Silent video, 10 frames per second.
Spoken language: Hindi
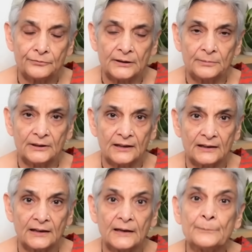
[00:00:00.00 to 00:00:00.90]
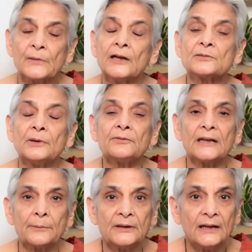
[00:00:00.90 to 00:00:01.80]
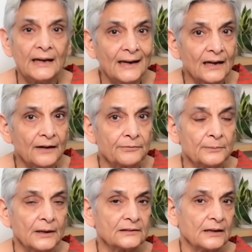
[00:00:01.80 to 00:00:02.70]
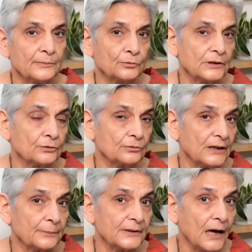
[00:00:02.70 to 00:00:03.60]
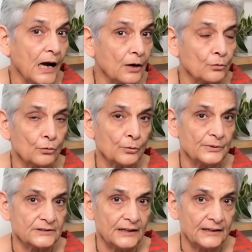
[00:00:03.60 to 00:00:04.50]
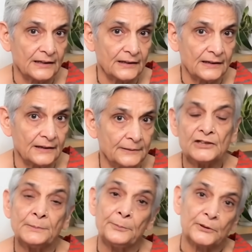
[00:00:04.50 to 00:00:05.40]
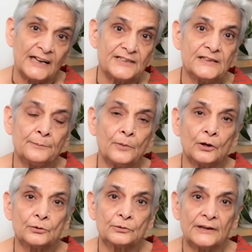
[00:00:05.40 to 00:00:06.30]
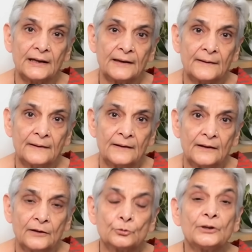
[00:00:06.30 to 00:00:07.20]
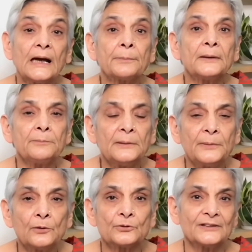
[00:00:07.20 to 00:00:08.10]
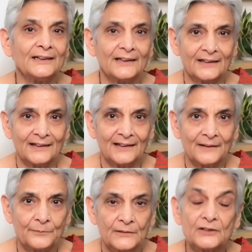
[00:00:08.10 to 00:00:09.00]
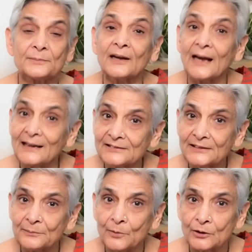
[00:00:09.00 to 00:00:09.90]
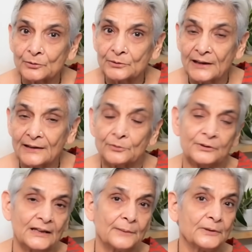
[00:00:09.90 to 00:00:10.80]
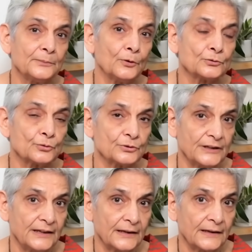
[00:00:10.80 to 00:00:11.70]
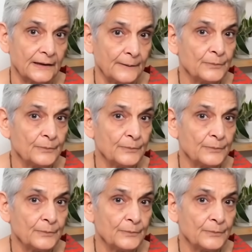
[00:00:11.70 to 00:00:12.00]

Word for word: फ्री भी रखेंगी इसमें विटामिन ए काफी मात्रा में होता है तो ये आपके आंखों को भी सही रखेगी इसमें पोटेशियम बहुत होता है तो ये आपके बीपी को सही रखेगा इसमें कैल्शियम बहुत होता है तो ये आपकी बोन्स को सही रखेगा